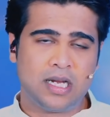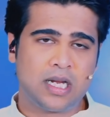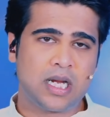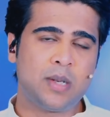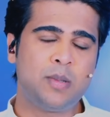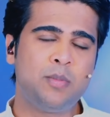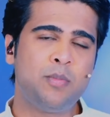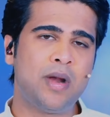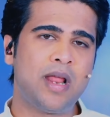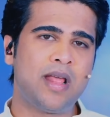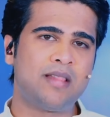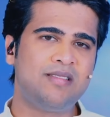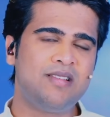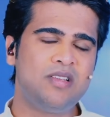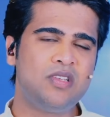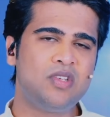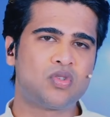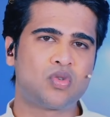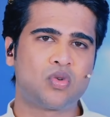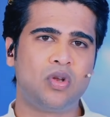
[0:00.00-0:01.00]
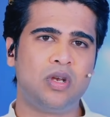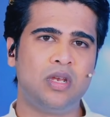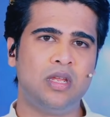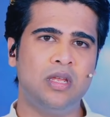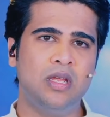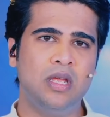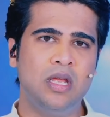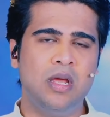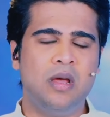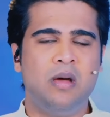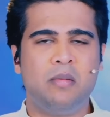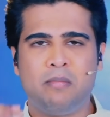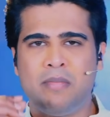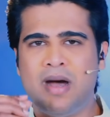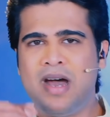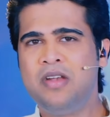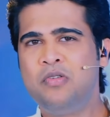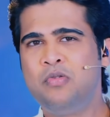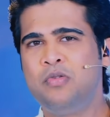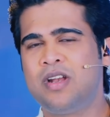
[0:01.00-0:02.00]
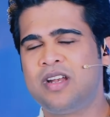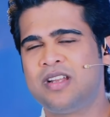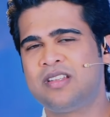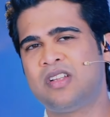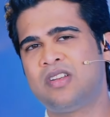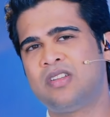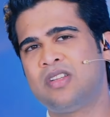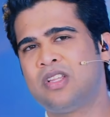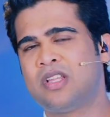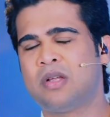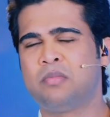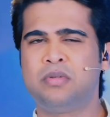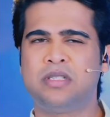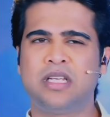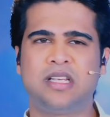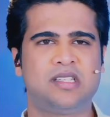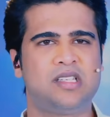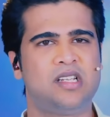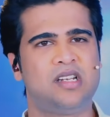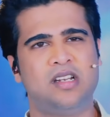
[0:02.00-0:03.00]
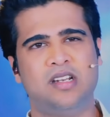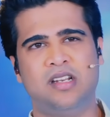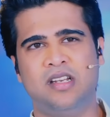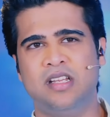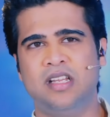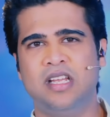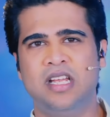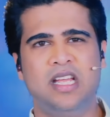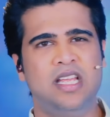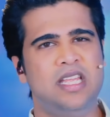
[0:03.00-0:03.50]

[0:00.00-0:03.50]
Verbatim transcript: కాబట్టి మనం అర్థం చేసుకోవాలి మానవుడు అన్న తర్వాత తప్పు చేస్తాడండి